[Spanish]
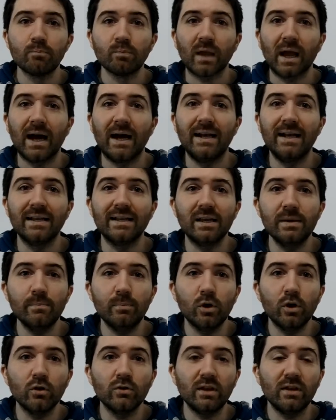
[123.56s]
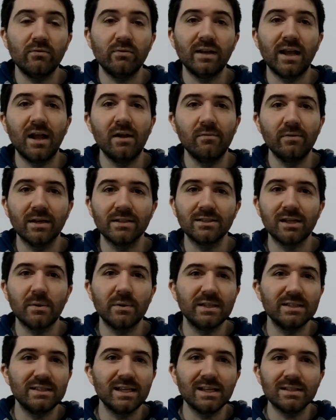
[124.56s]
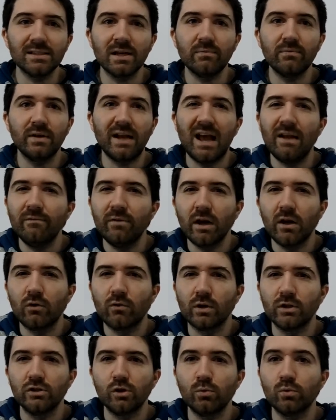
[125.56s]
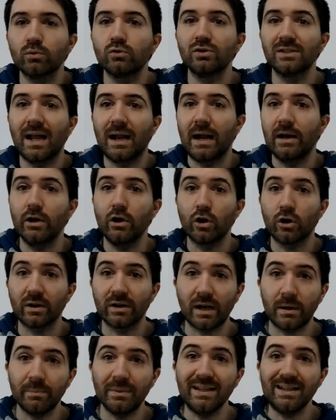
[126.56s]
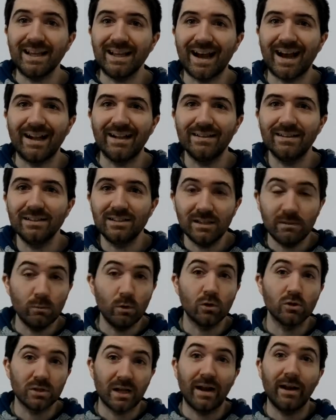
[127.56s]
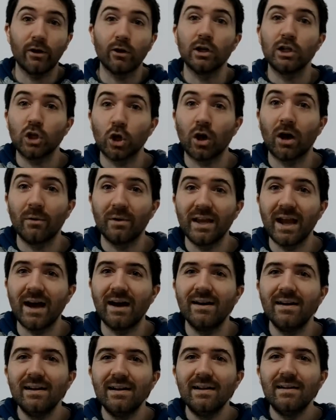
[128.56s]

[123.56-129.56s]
al equipo de Philadelphia 76 ers Philadelphia le ofreció un salario realmente altísimo, salario que todavía